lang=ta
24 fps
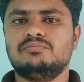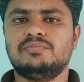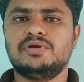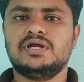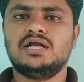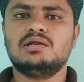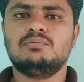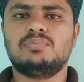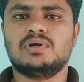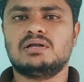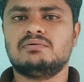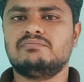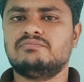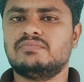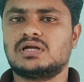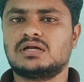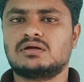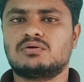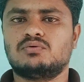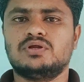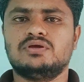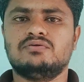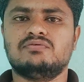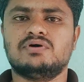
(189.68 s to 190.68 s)
வந்து மேடு பள்ளம்
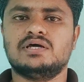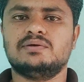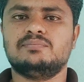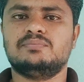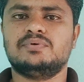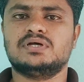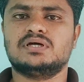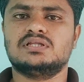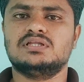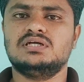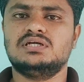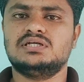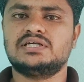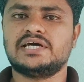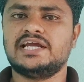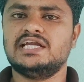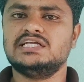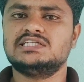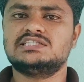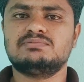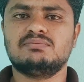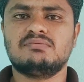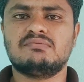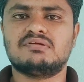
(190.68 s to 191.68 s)
வரக்கூடிய வாய்ப்பு இருக்குது
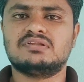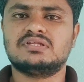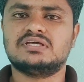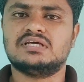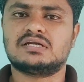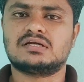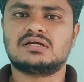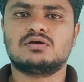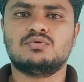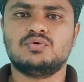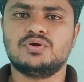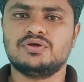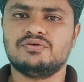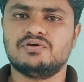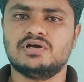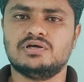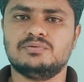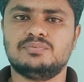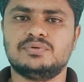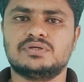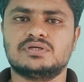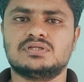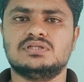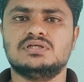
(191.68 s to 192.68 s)
டைல்ஸுமே வந்து இறங்கக்கூடிய
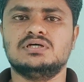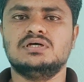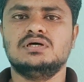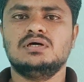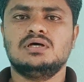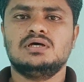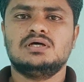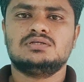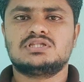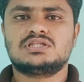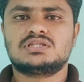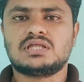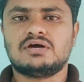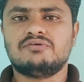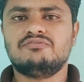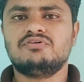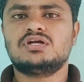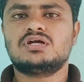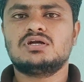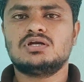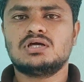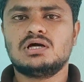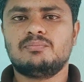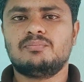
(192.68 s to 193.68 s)
வாய்ப்பு இருக்குது இதை
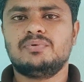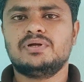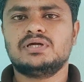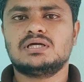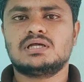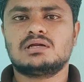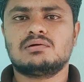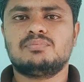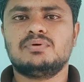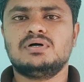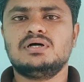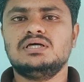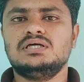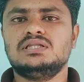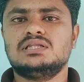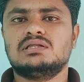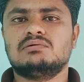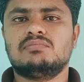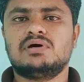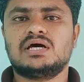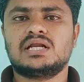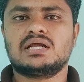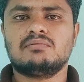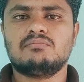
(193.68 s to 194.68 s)
தவிர்க்கணும் அப்படிங்கிறப்போ
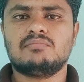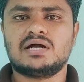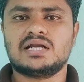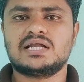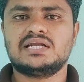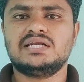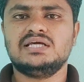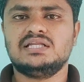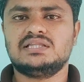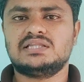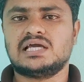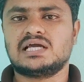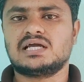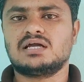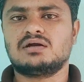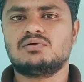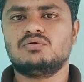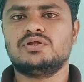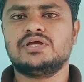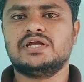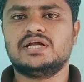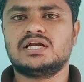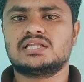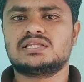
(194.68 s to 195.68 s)
இந்த மாதிரி மழை நீர்
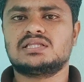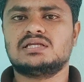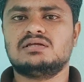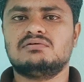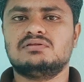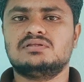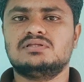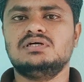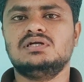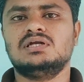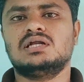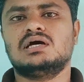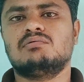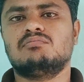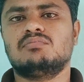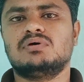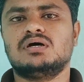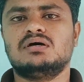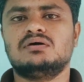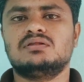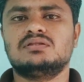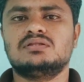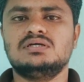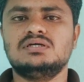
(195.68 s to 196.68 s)
தேங்கக்கூடிய இடத்துல வந்து நம்ம
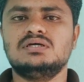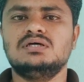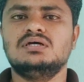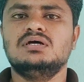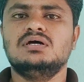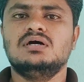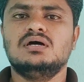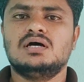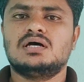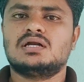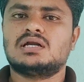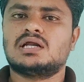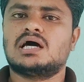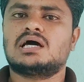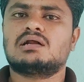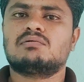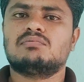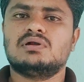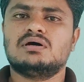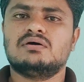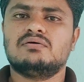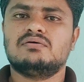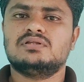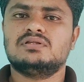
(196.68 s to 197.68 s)
வந்து
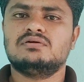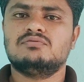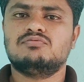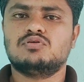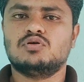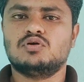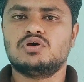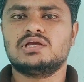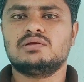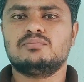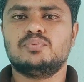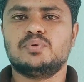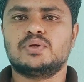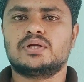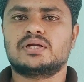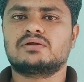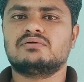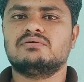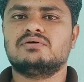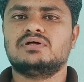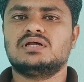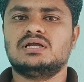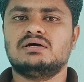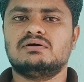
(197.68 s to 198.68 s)
நார்மலாக வந்து ஃப்ளோரிங்
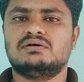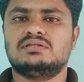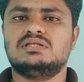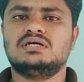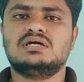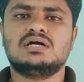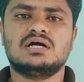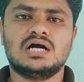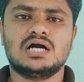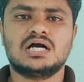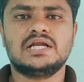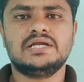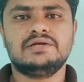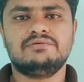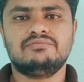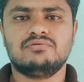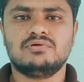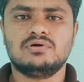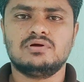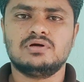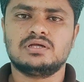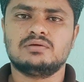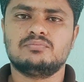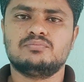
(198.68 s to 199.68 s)
போடுறதுல வந்து காங்கிரீட்
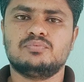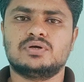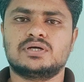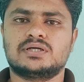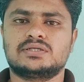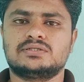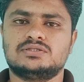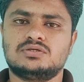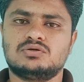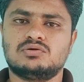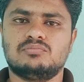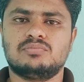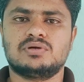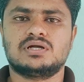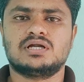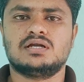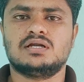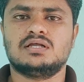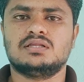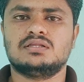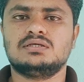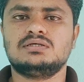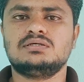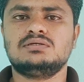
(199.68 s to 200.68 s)
ஃப்ளோரிங் போட போடுறது வந்து ரொம்ப
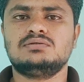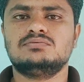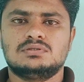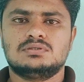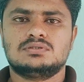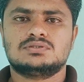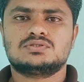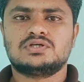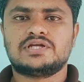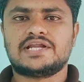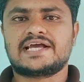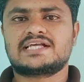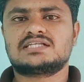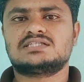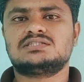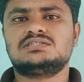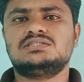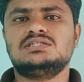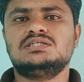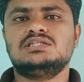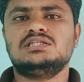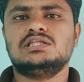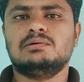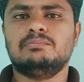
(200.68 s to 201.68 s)
நல்லது ஸோ
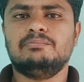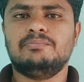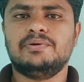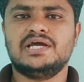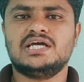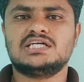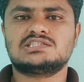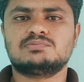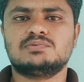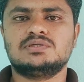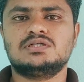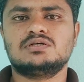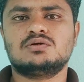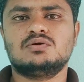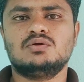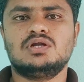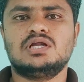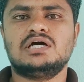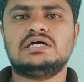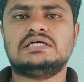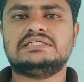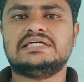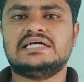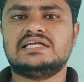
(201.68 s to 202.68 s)
நெக்ஸ்ட்டு இந்த
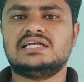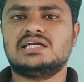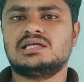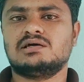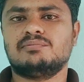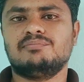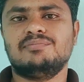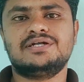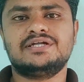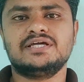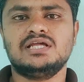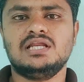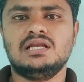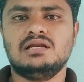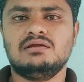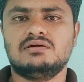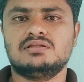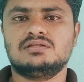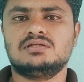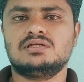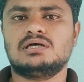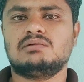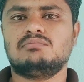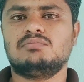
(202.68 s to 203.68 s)
பேஸ்மெண்ட்டுக்குள்ளே என்னென்ன
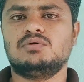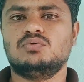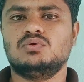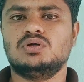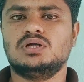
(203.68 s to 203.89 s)
மெட்டீரியல் வந்து நம்ம